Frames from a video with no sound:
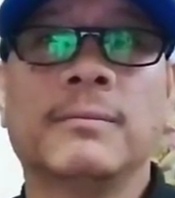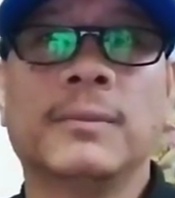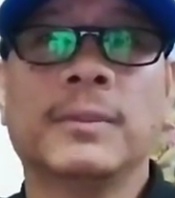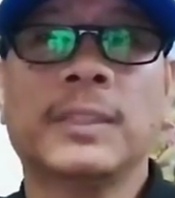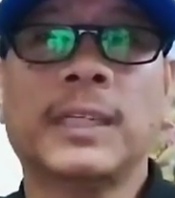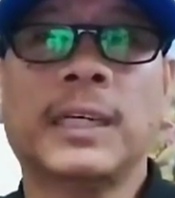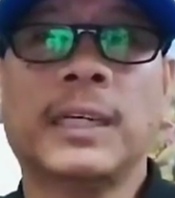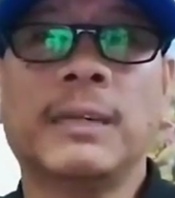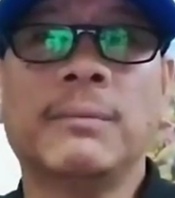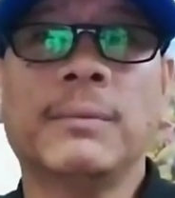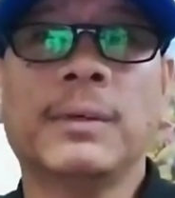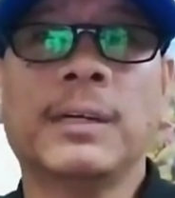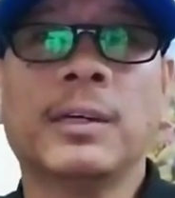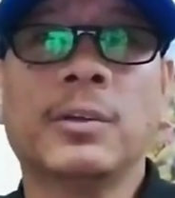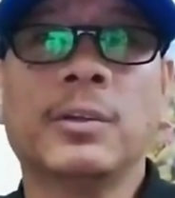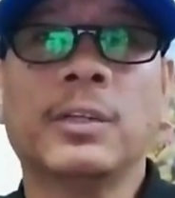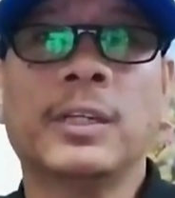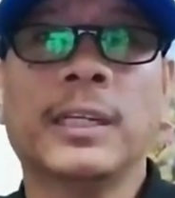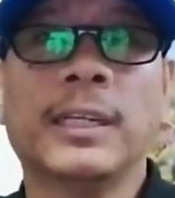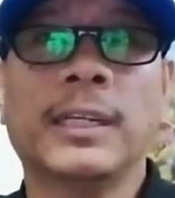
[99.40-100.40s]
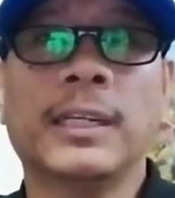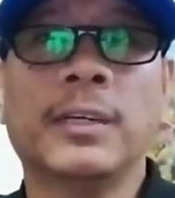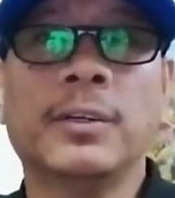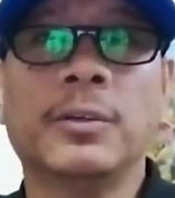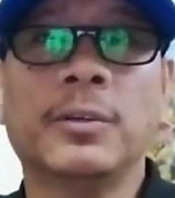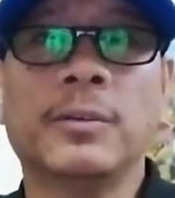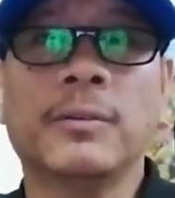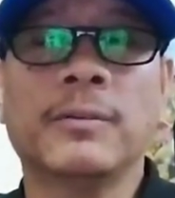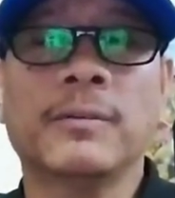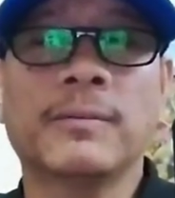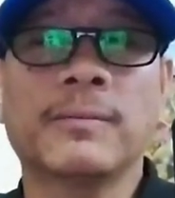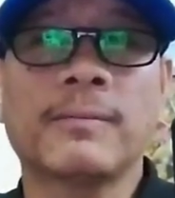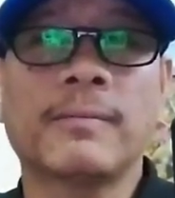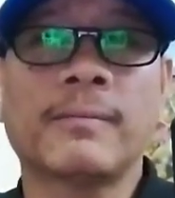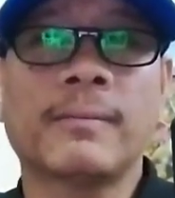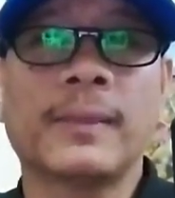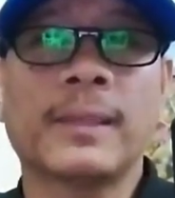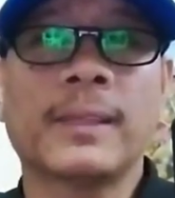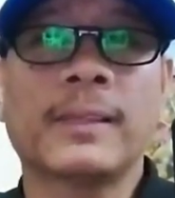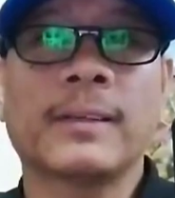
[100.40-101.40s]
sana magkaroon na ng ano,
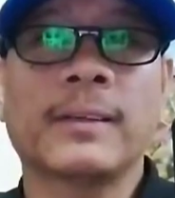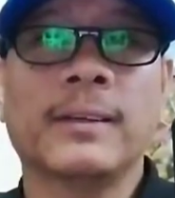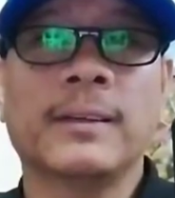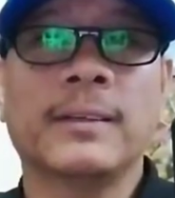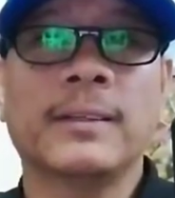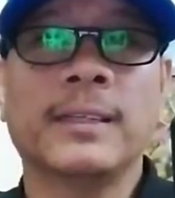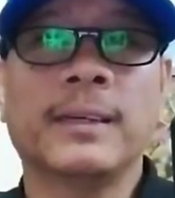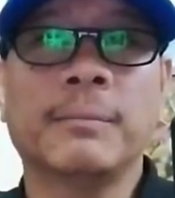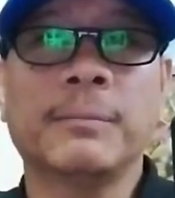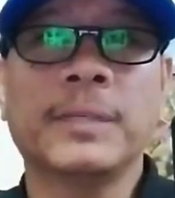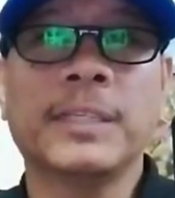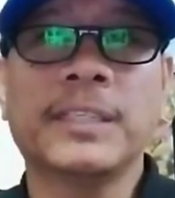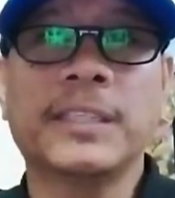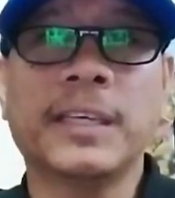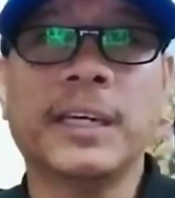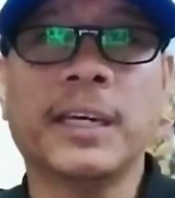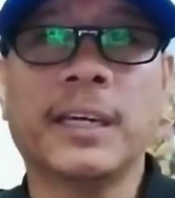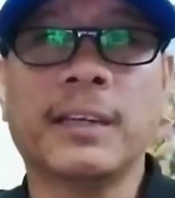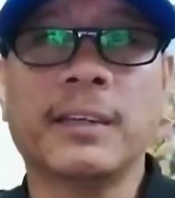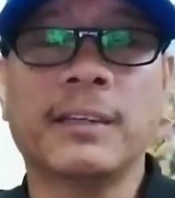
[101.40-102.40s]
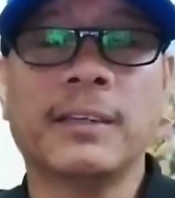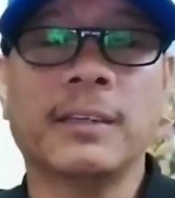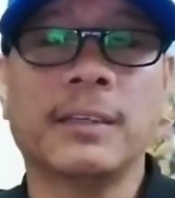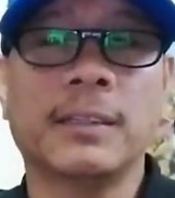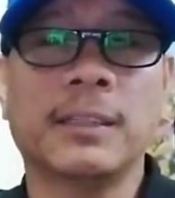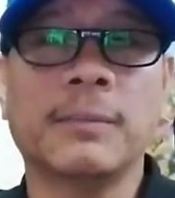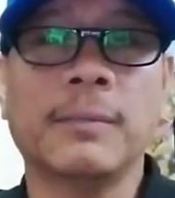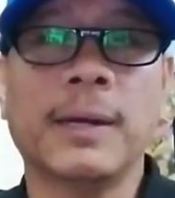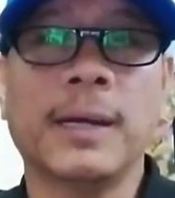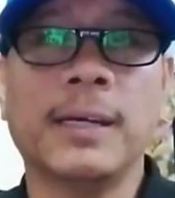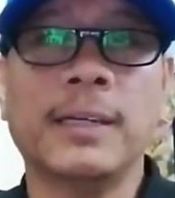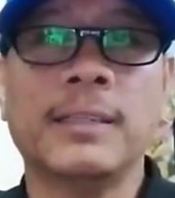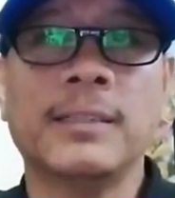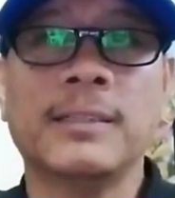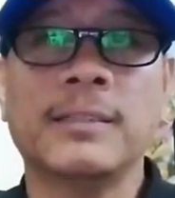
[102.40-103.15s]
ng mister, di ba?